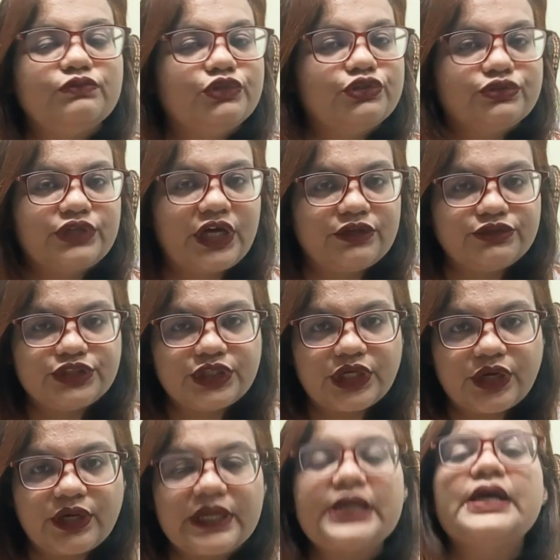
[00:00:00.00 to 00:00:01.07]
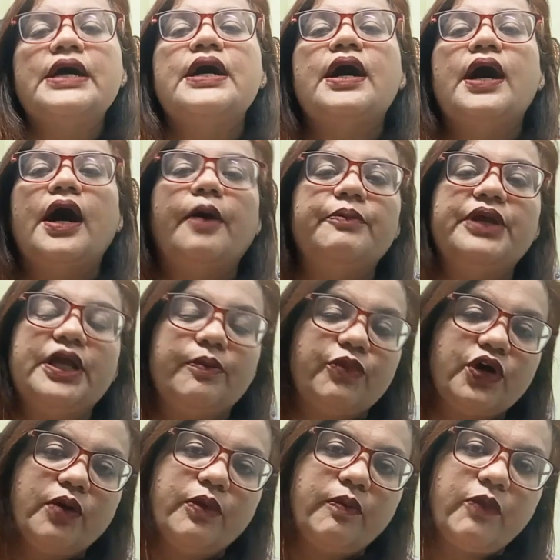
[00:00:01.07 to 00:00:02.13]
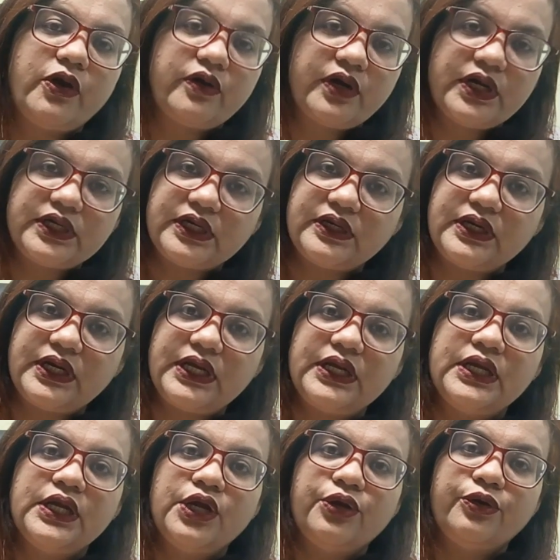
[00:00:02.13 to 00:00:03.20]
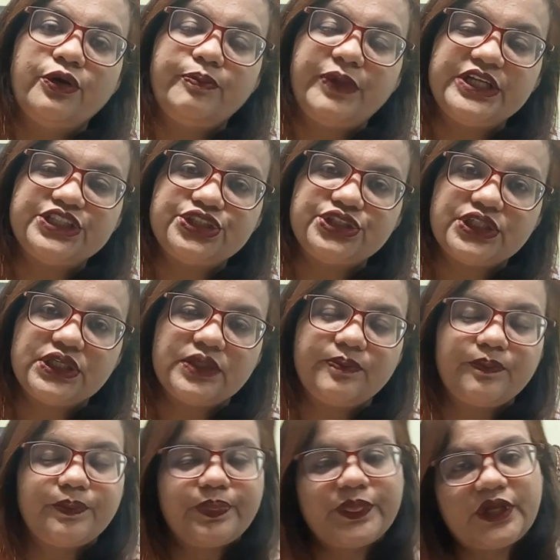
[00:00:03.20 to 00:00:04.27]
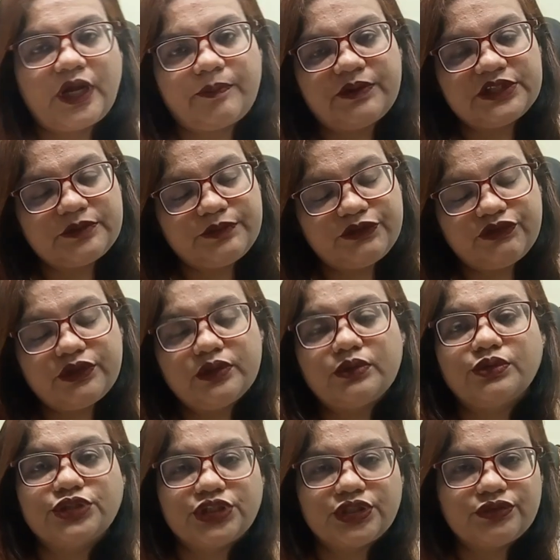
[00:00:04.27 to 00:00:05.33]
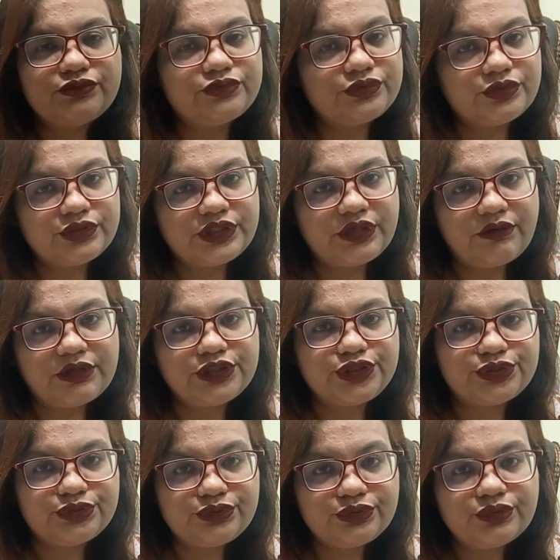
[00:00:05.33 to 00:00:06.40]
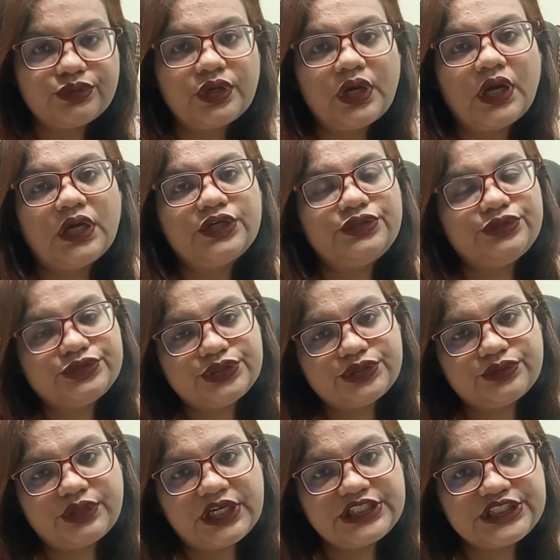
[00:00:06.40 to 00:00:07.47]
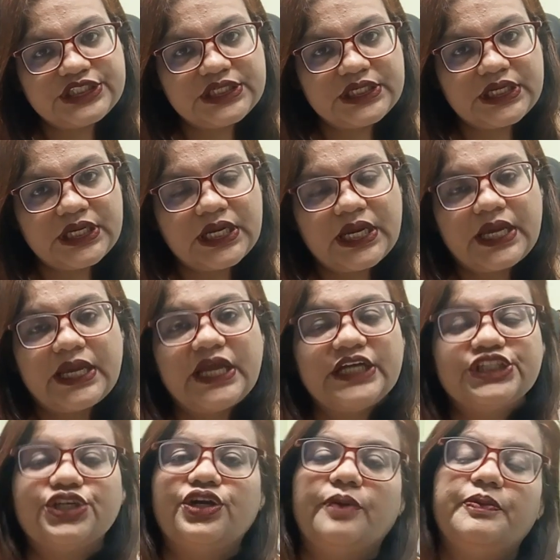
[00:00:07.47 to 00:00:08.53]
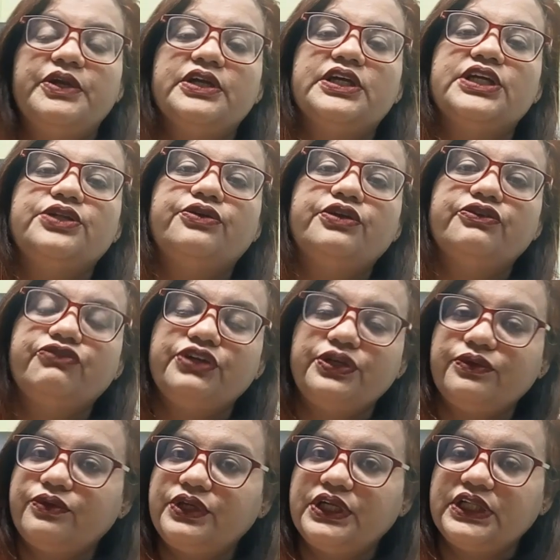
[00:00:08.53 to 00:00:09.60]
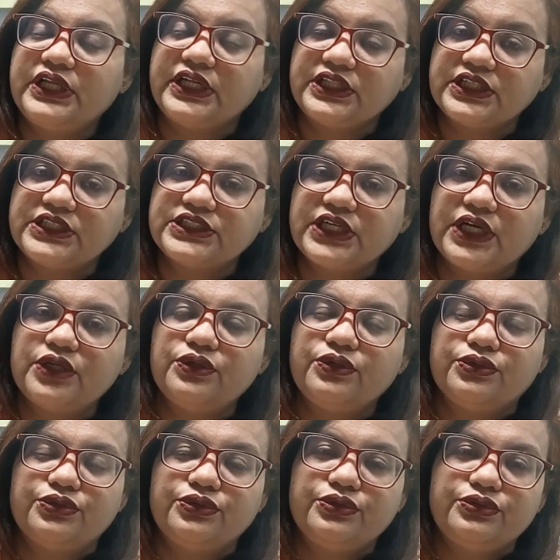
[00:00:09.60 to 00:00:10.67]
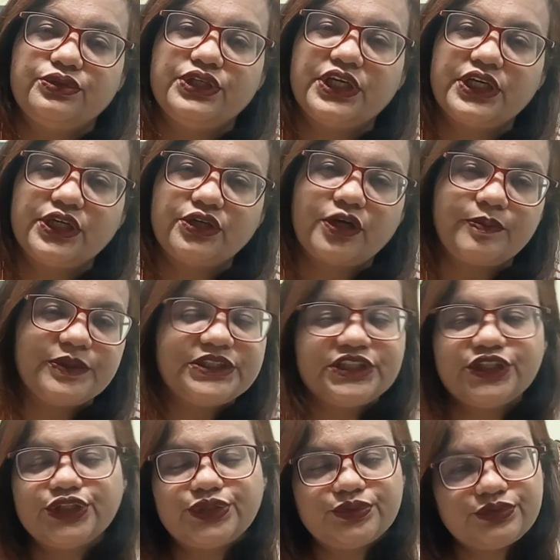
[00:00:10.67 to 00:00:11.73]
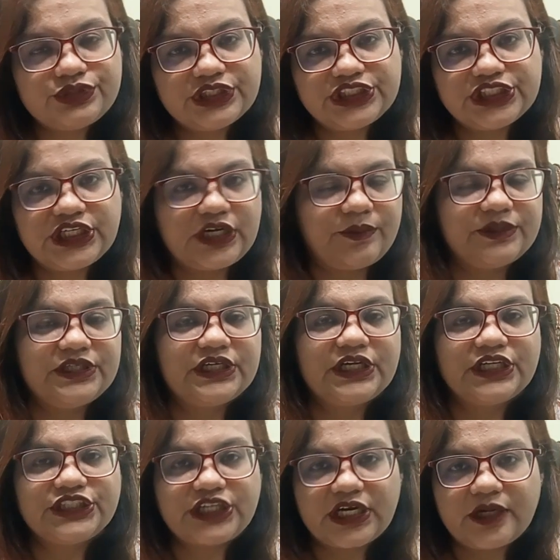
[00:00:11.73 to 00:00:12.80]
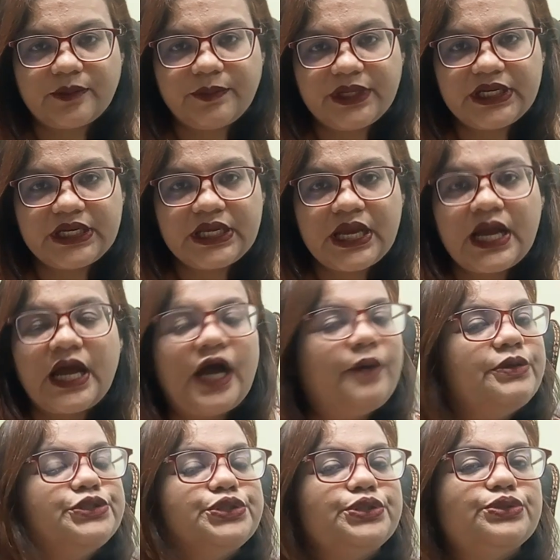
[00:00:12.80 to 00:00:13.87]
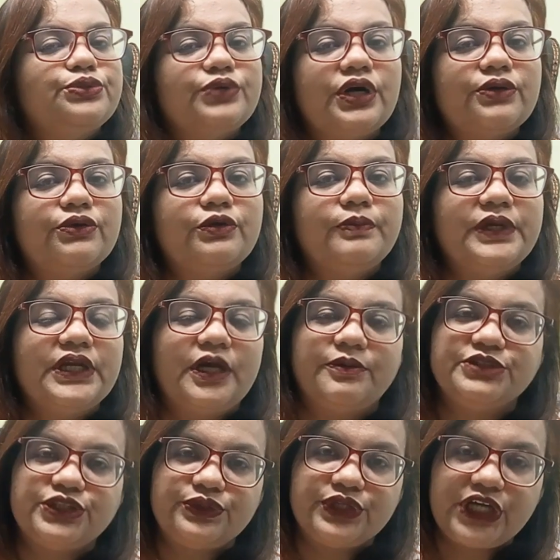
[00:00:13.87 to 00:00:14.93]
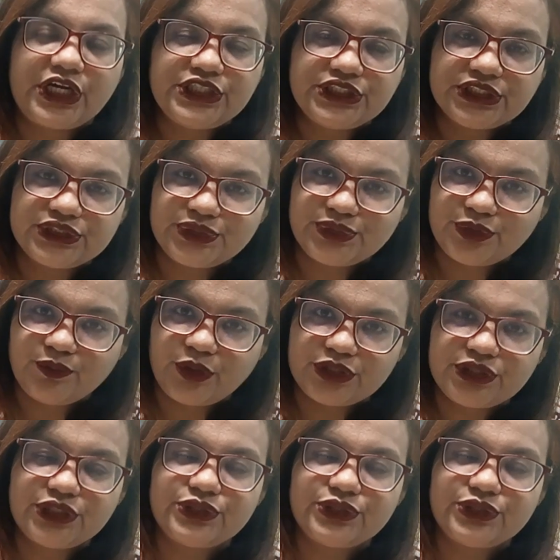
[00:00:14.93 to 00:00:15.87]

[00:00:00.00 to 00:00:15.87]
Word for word: উন্মুক্ত আলোচনা হয় আমি এবং আমার মডারেটাররা ওই পেজটি আপনাদের বিভিন্ন কোশ্চেনের উত্তর দেওয়ার জন্য নিয়োজিত আছি এছাড়া আপনারা কী ধরনের ভিডিও নিয়ে দেখতে চান নতুন নতুন কী কী টপিক্স নিয়ে শুনতে চান আমাদেরকে জানাবেন আমার জন্য দোয়া করবেন আমি যেন নারী স্বাস্থ্য ও